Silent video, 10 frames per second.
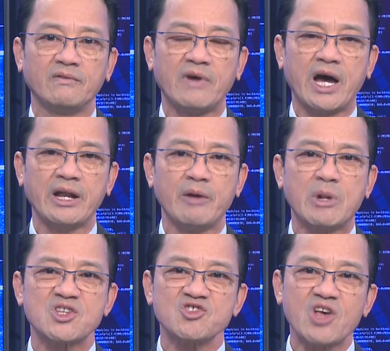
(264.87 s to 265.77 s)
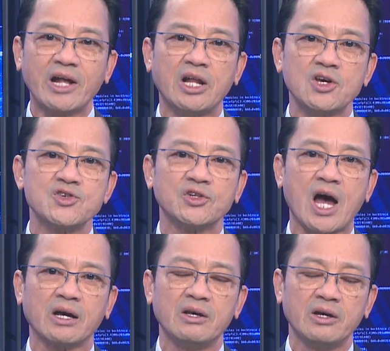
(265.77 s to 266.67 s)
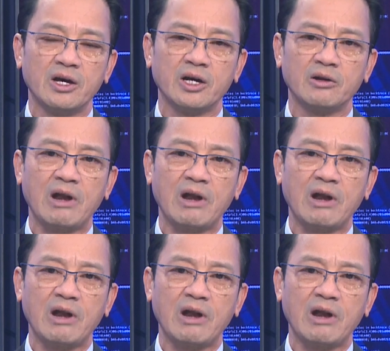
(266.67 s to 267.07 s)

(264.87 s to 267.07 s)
và để mà xác định cái sự thật à,